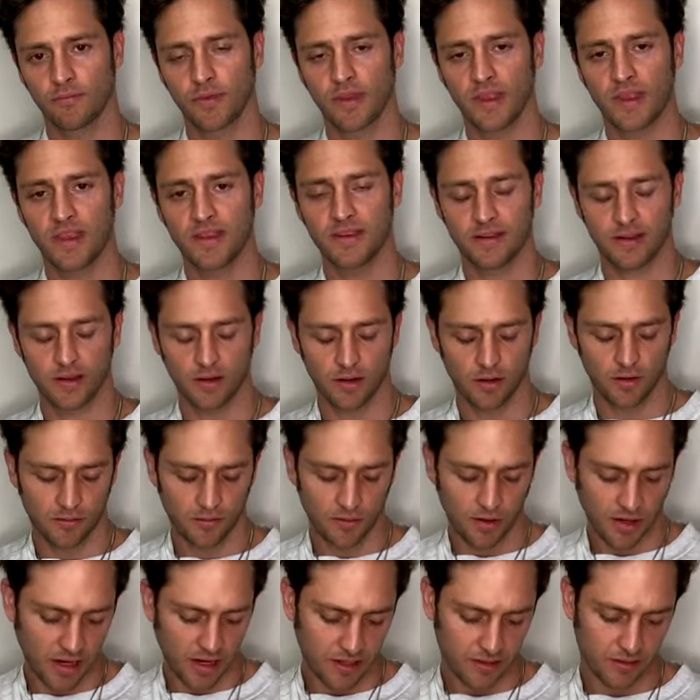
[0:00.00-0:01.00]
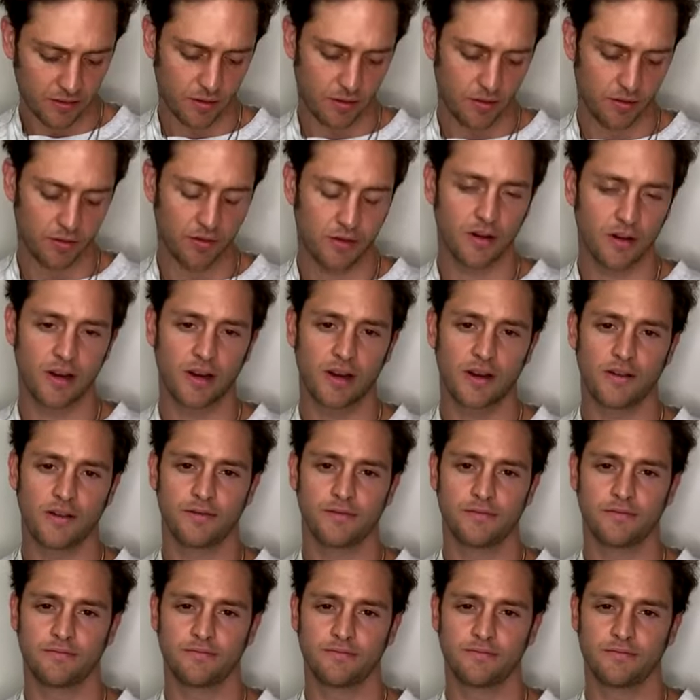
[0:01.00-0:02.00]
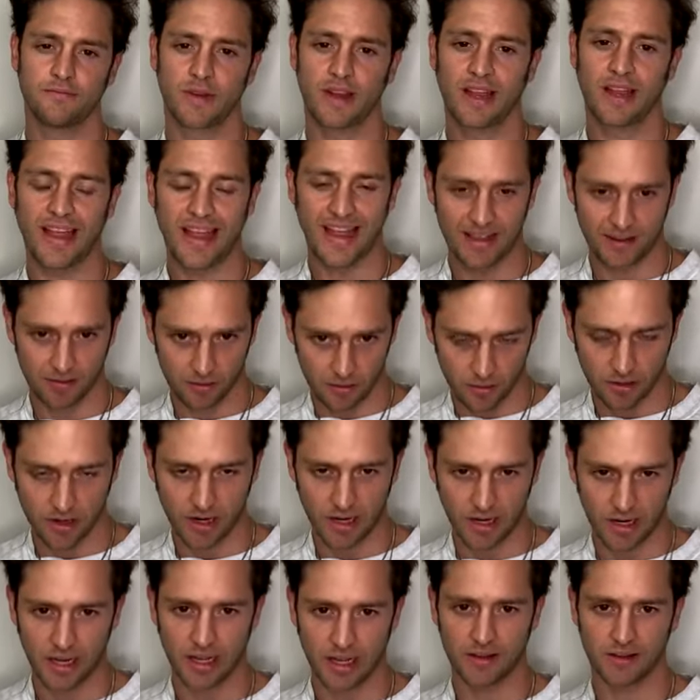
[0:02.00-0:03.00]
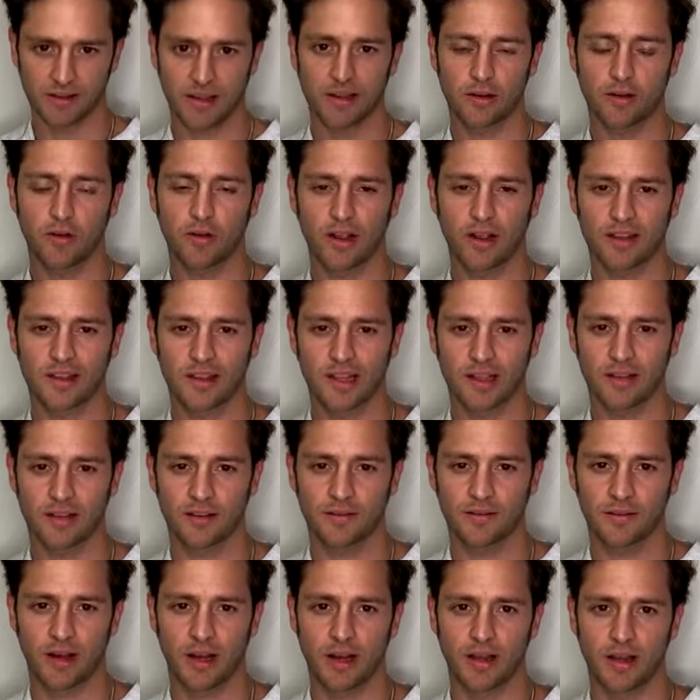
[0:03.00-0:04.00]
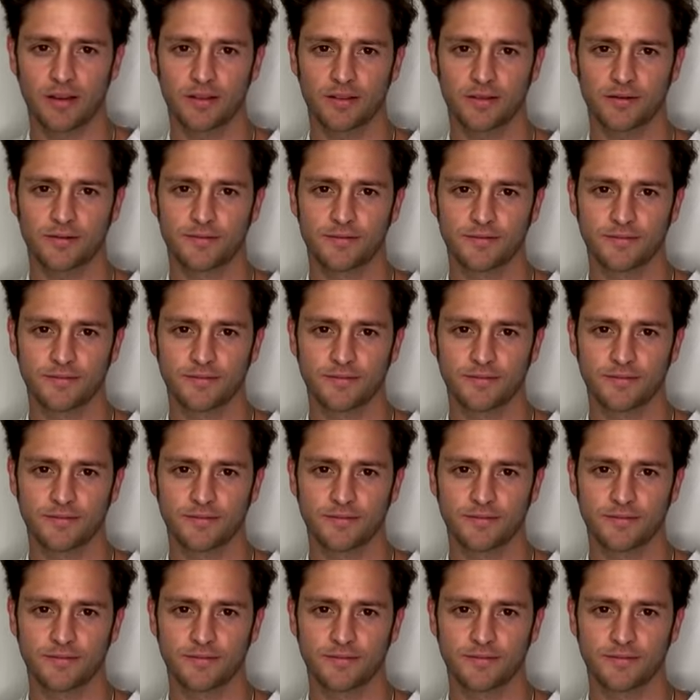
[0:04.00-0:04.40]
Y si no fuera eso, ¿qué escogerías? ¿Qué es lo que te hace feliz?